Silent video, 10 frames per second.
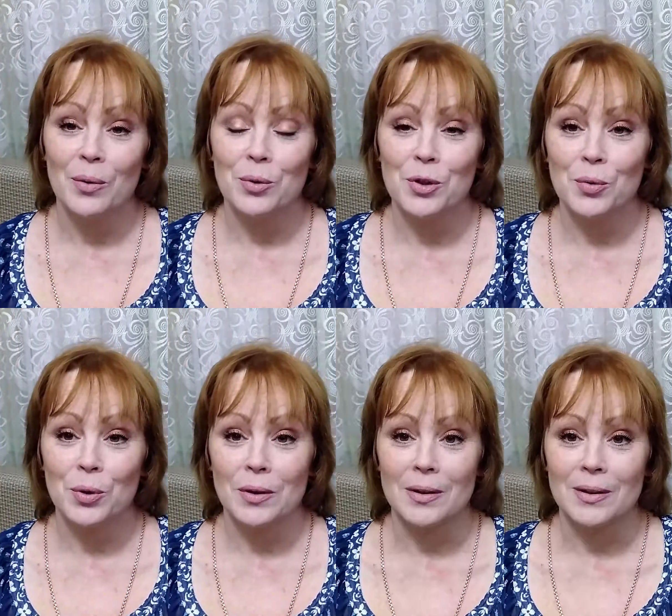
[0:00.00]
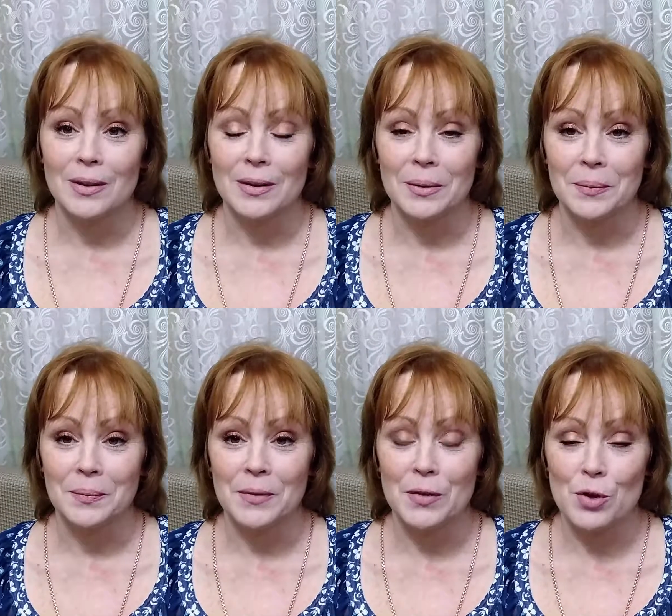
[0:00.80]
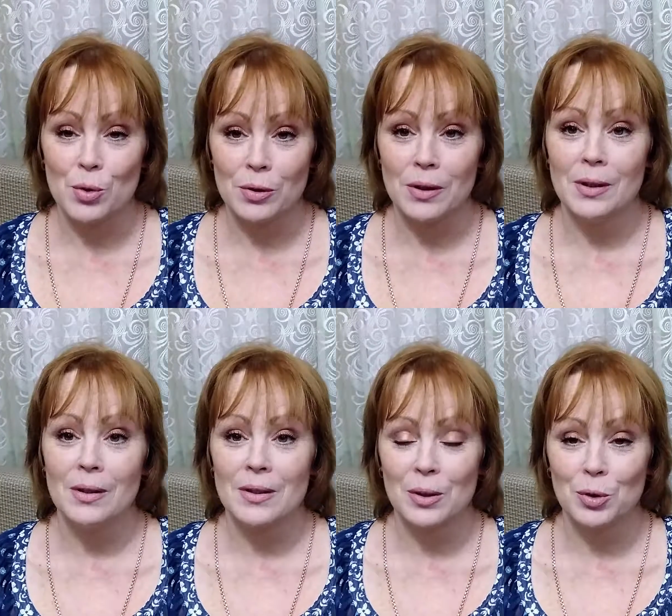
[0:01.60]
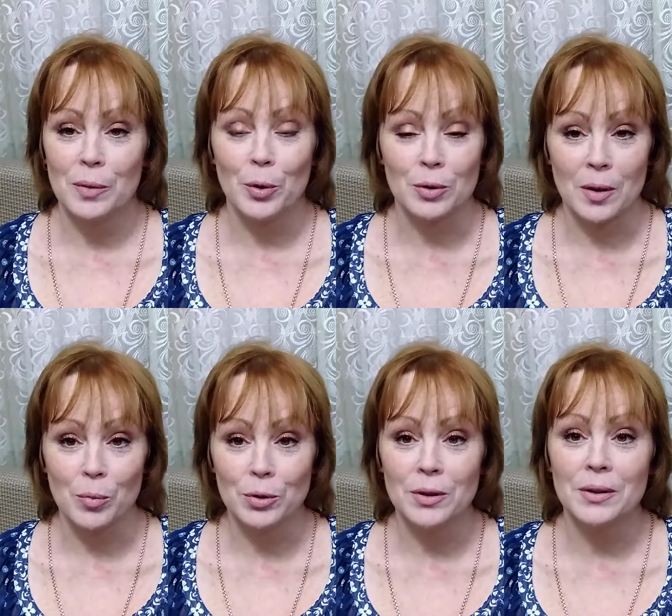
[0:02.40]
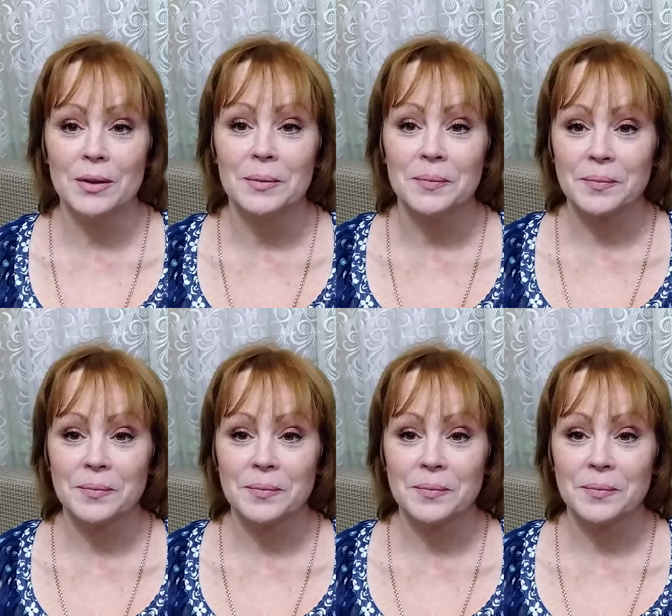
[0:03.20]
У него э, девчонки, с которыми он работает,